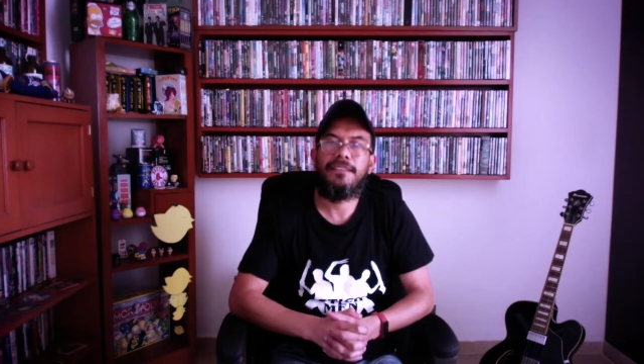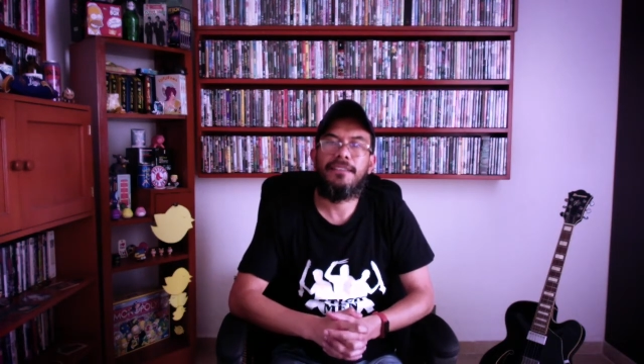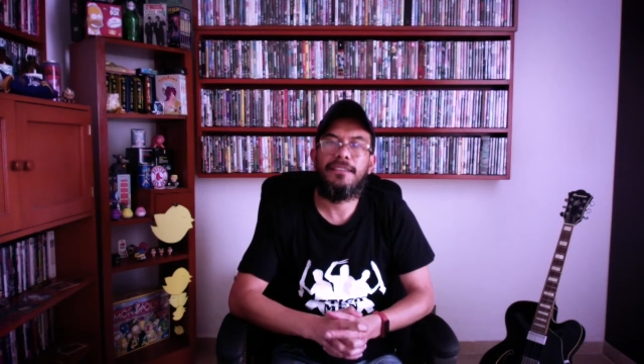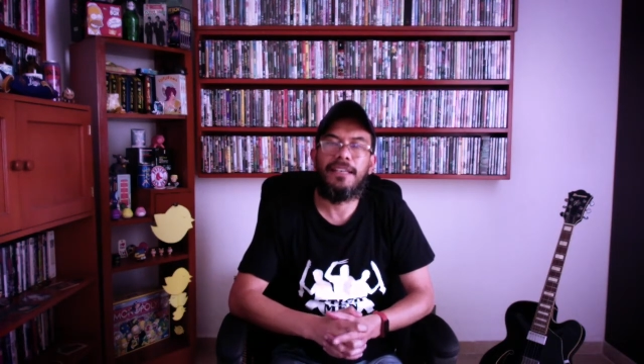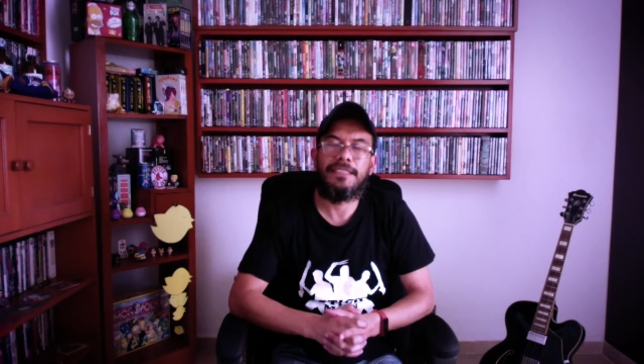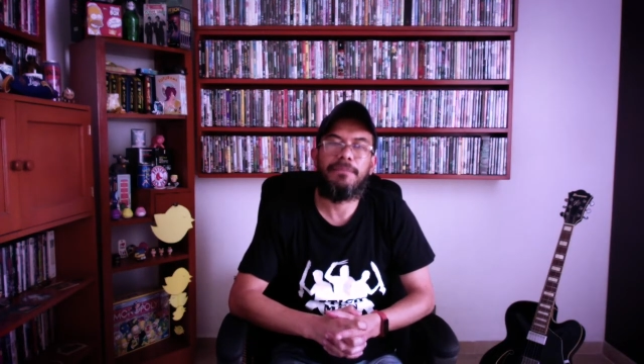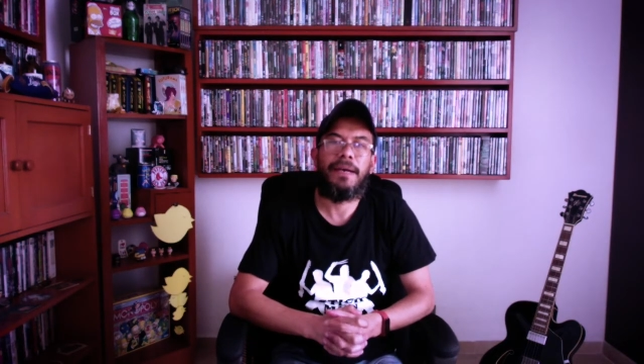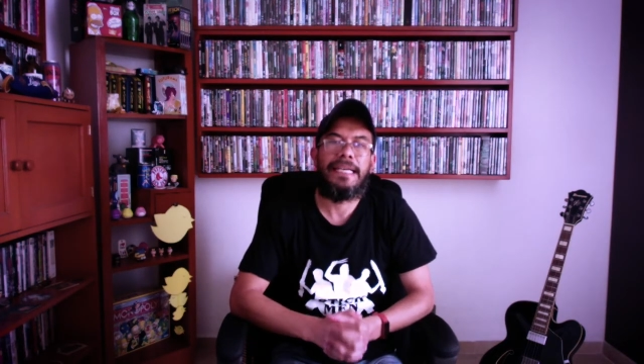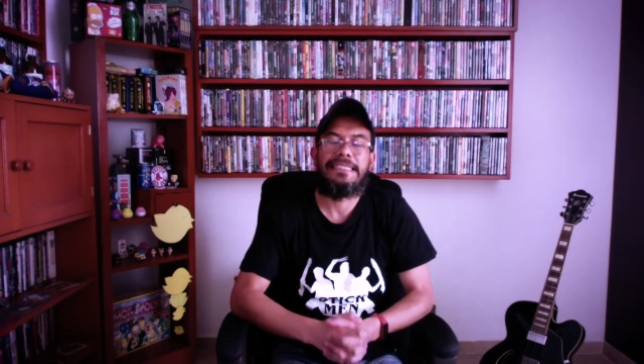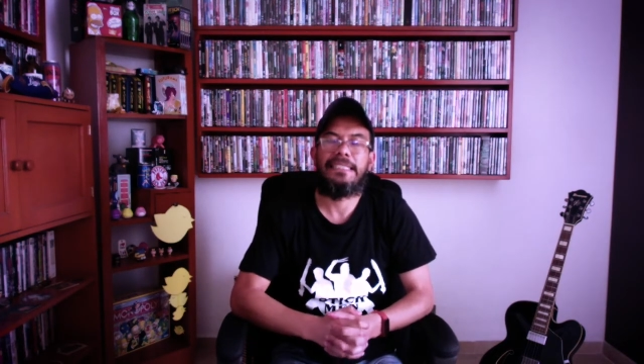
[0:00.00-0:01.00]
de ese
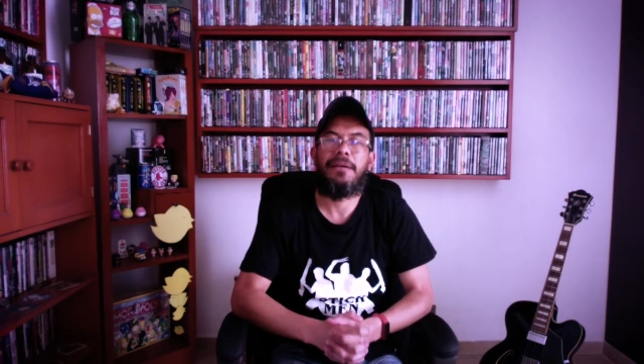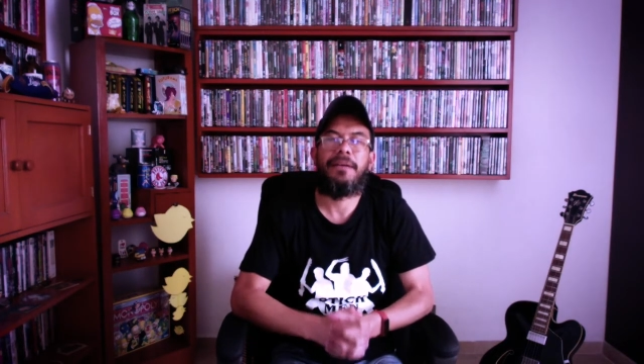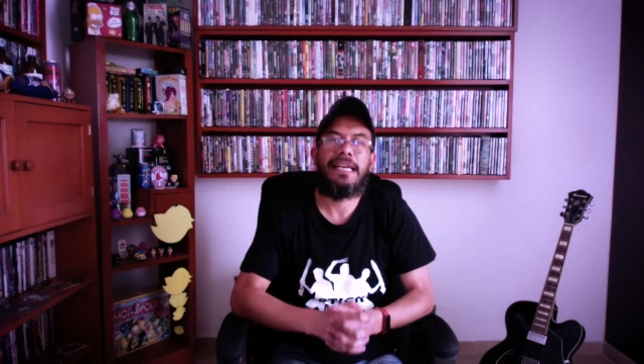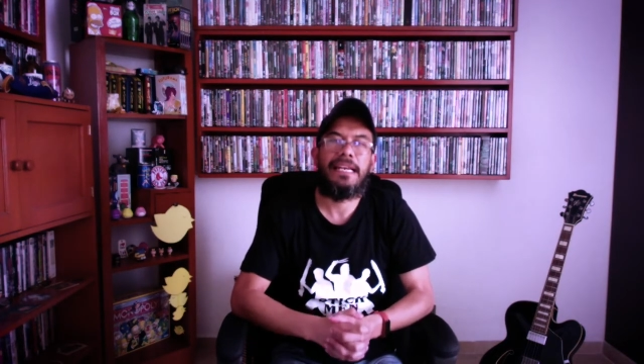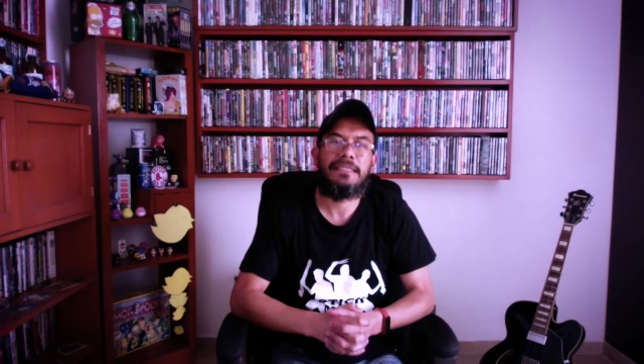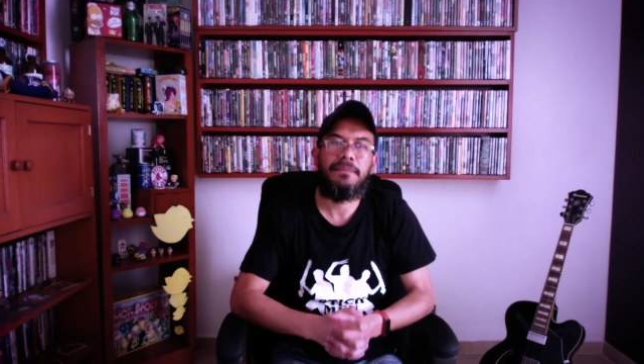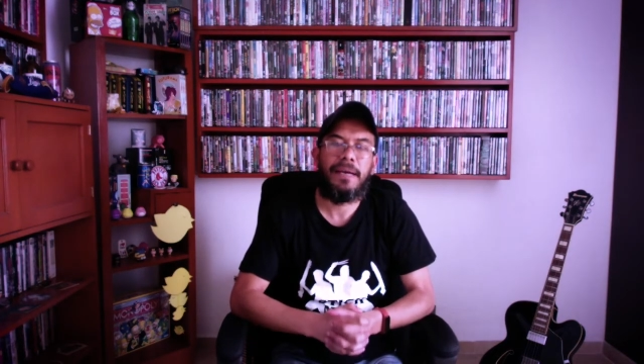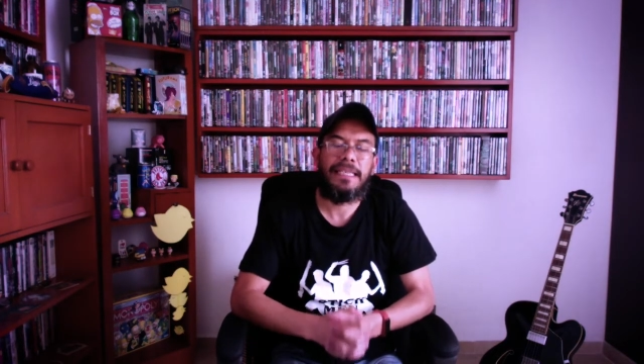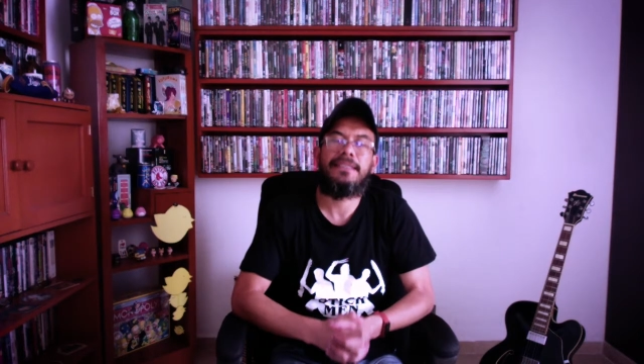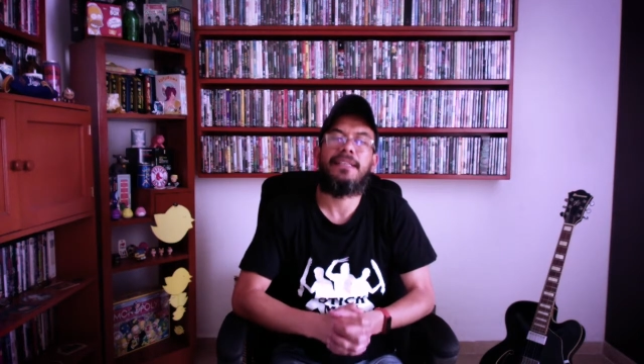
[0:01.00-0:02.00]
país, sabe que en ese
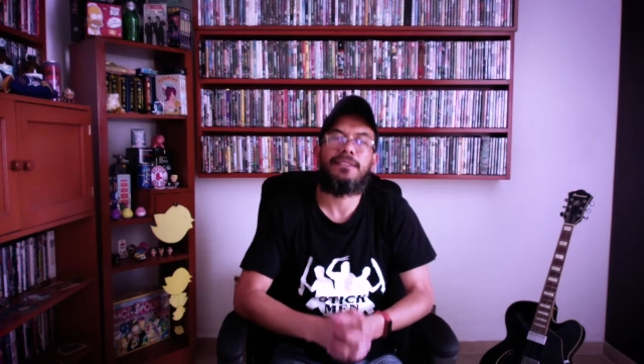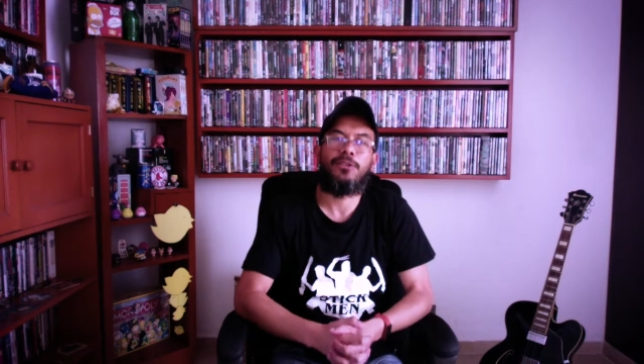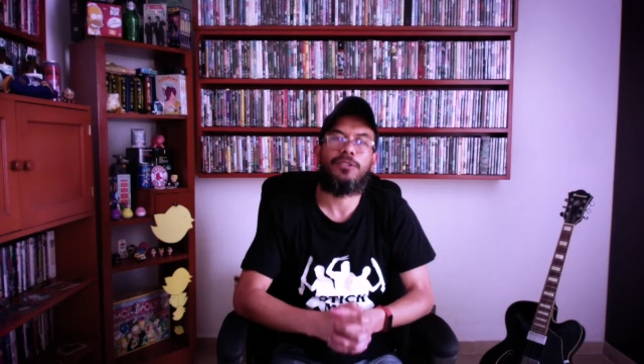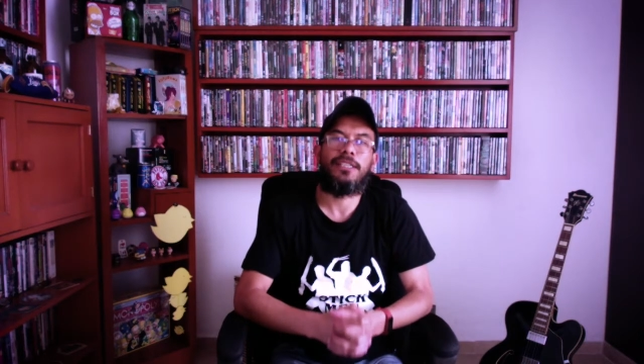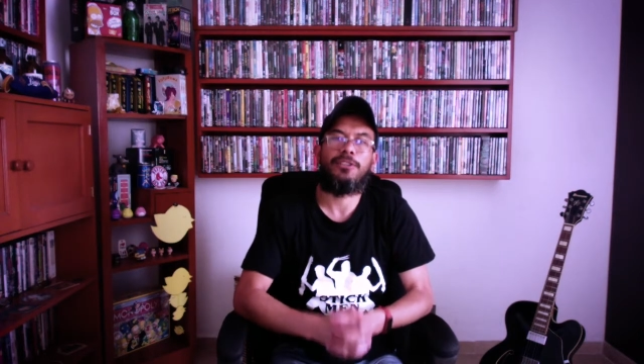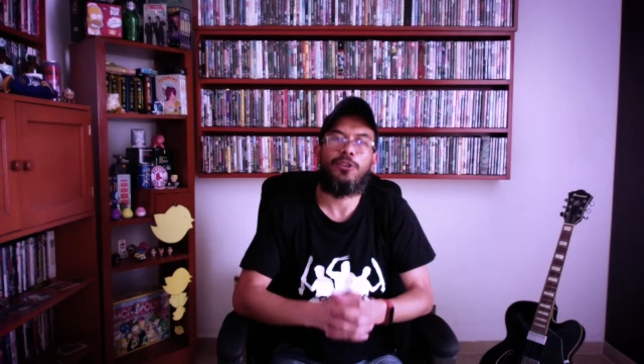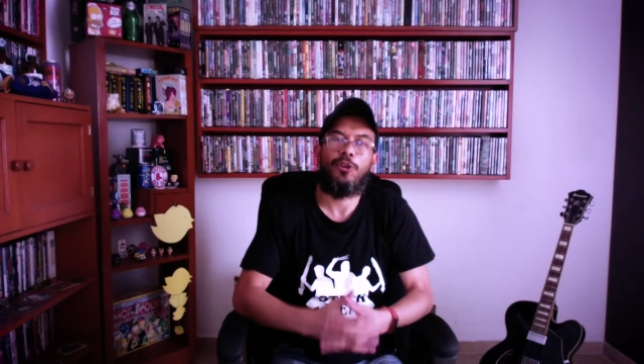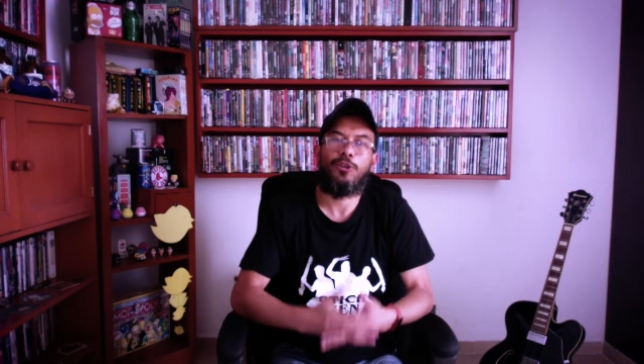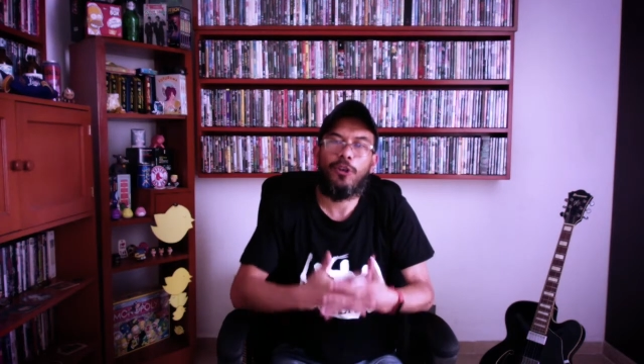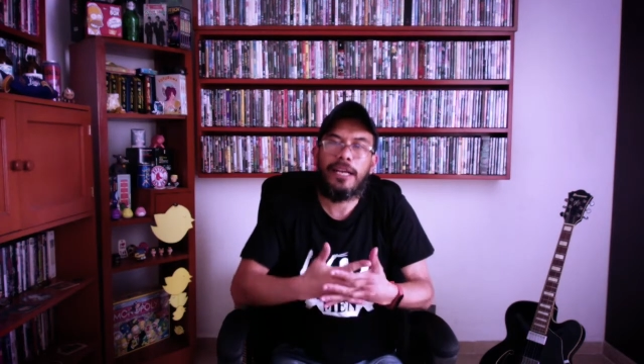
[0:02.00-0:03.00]
país las cosas
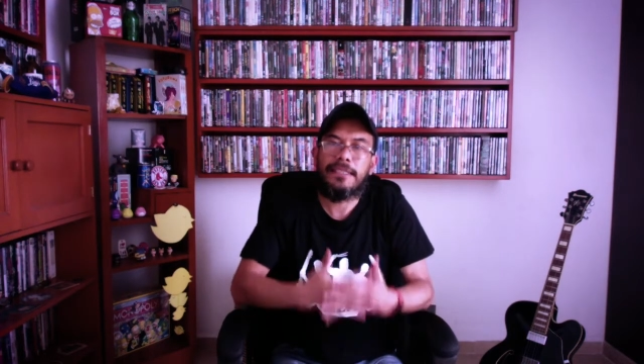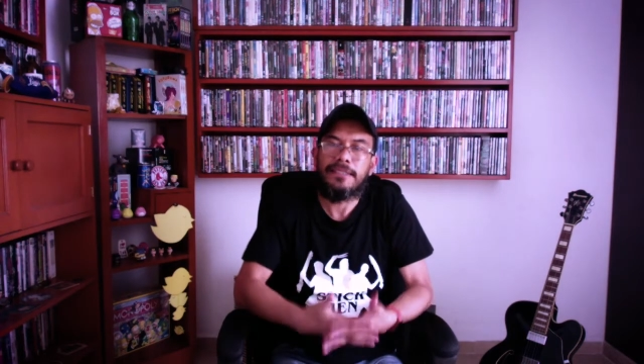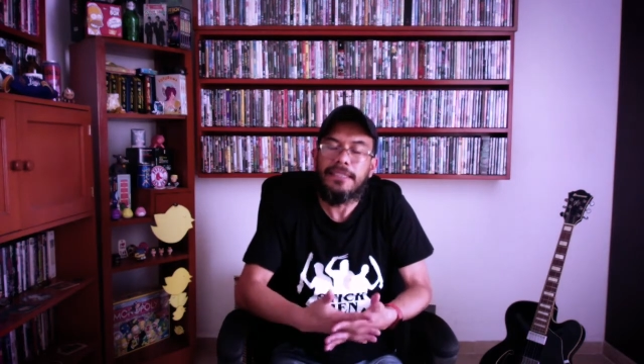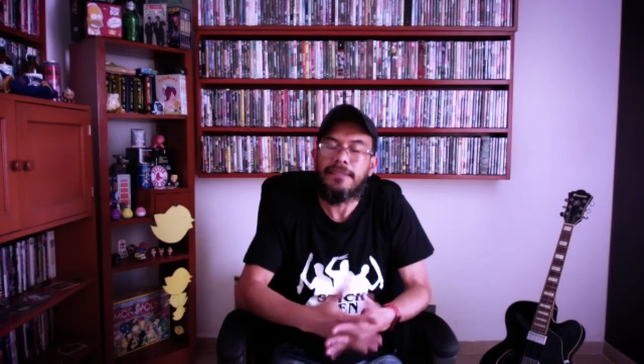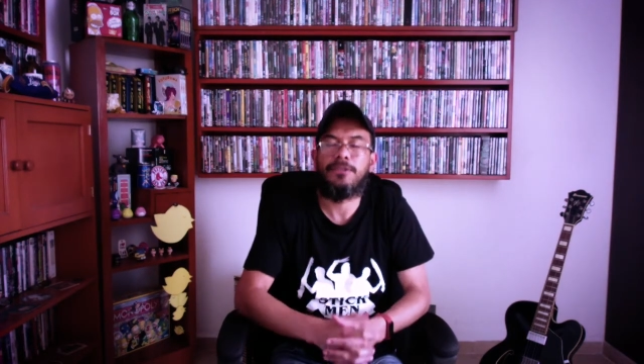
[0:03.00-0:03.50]
no son así,